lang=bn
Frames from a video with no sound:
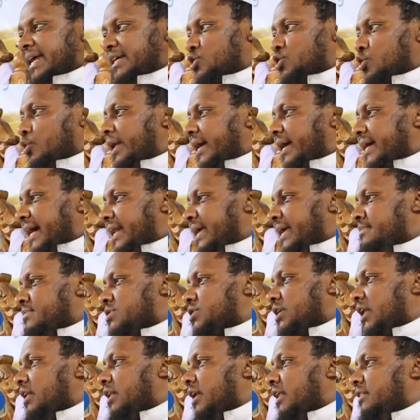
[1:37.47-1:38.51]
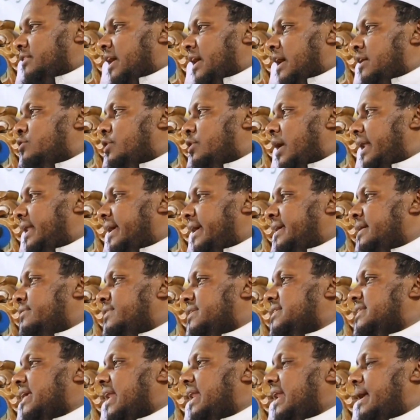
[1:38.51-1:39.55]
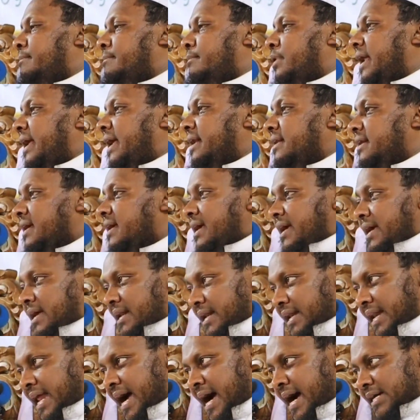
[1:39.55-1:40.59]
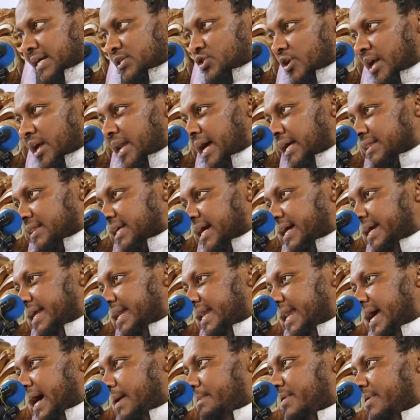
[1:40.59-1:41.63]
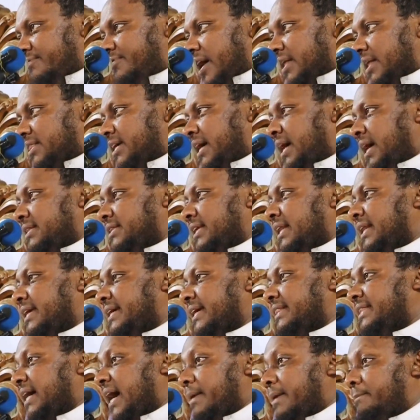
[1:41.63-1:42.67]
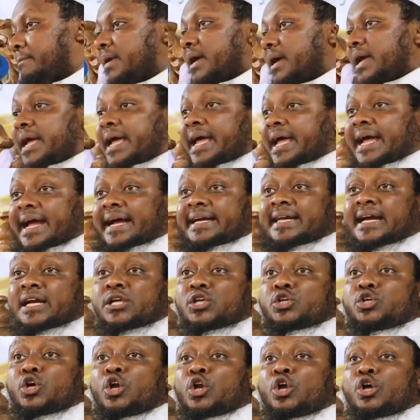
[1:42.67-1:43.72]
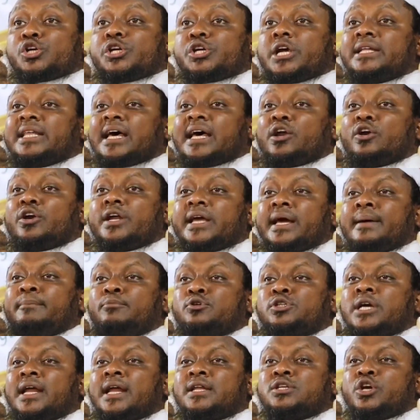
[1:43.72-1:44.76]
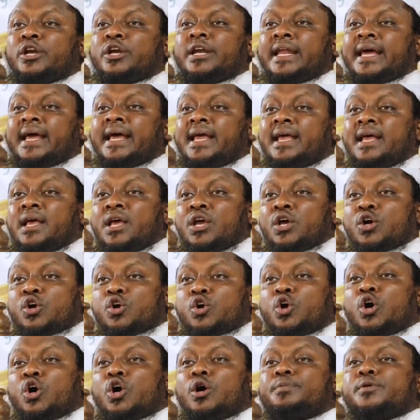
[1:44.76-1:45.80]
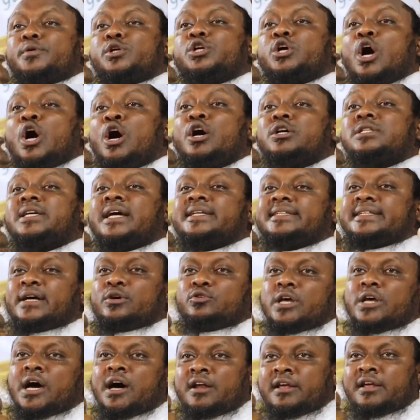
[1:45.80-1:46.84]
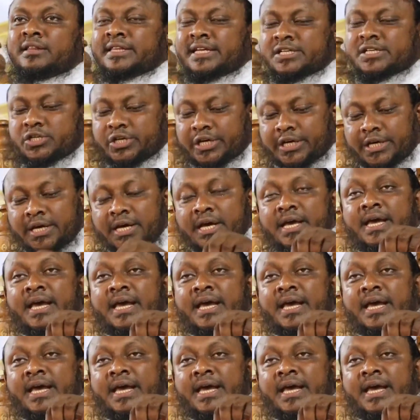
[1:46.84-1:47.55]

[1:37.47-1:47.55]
রাসুল করিম সাল্লাহ আলহি ওসাল্লাম বলেন লা সলাতা ইল্লা হাতিল কিতাব এটা জনসাধারণকে বুঝার জন্যে খুব সহজ একটা উদাহরণ দিচ্ছি